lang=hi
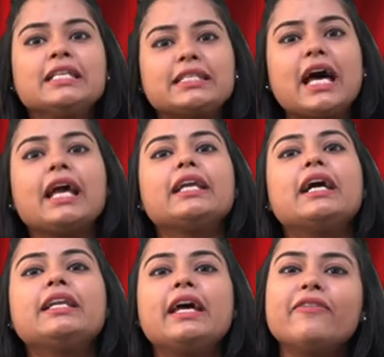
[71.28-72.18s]

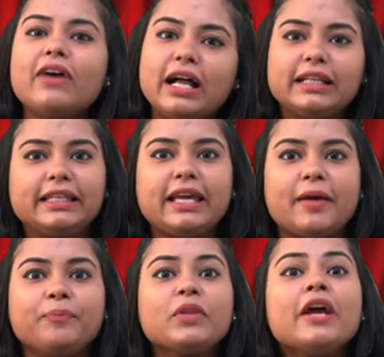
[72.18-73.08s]
साइना नेहवाल की
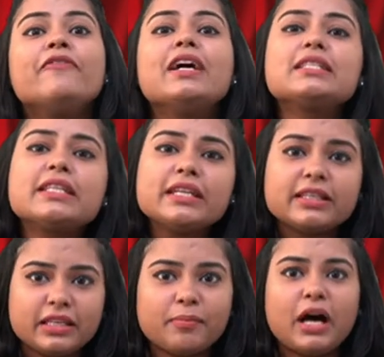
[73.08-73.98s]
है वैसे
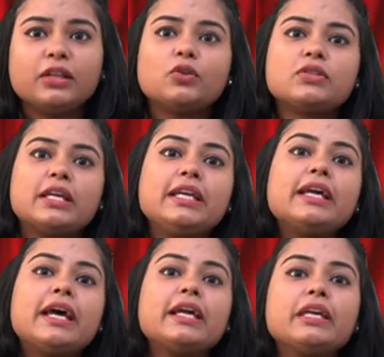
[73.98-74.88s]
ये बात तो सही
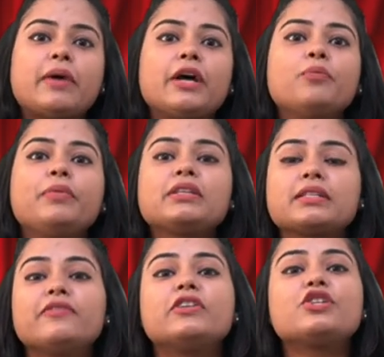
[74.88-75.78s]
है कि बायोपिक्स
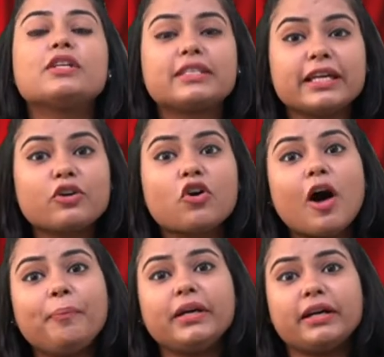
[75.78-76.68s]
की वजह से
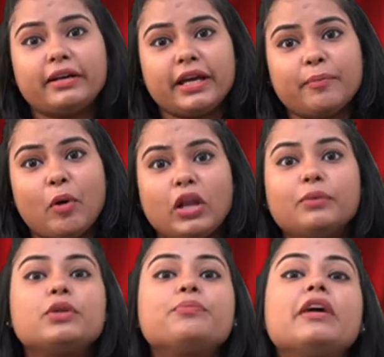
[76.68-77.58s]
कॉपी कर रहे
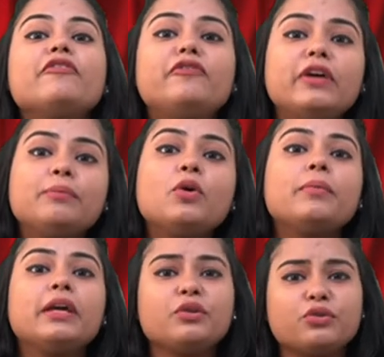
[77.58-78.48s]
बॉलीवुड में फिल्मों
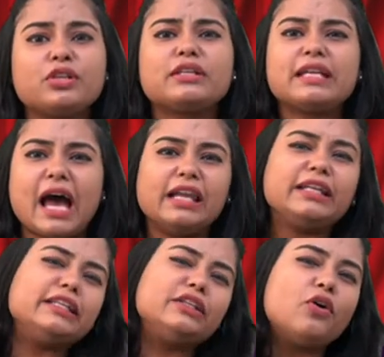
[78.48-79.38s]
में कुछ
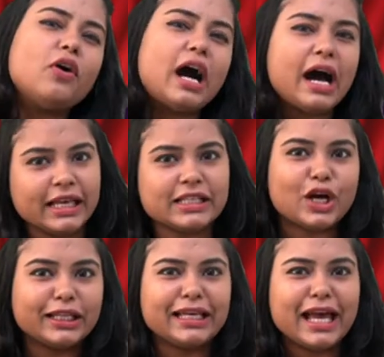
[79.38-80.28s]
रियलिटी तो आ ही
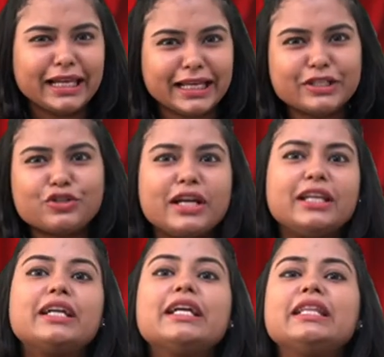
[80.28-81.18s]
जाती है लेकिन
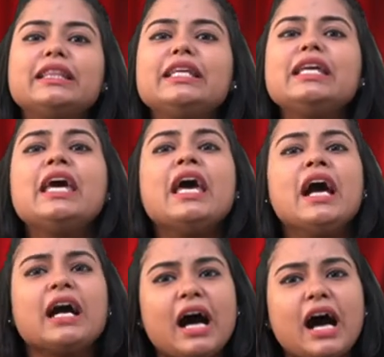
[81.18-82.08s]
ट्रेलर इतनी
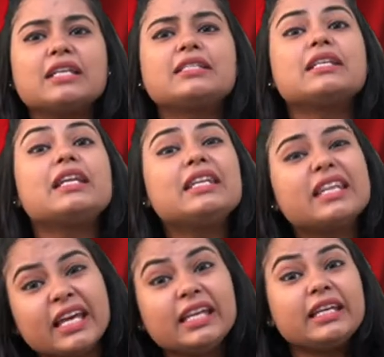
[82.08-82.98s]
खास
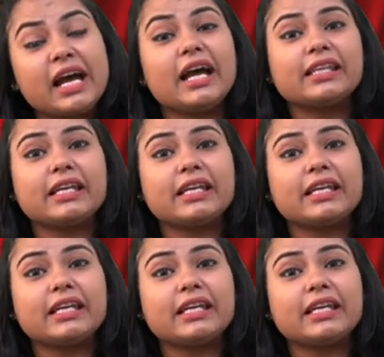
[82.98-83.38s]
नहीं दिखाई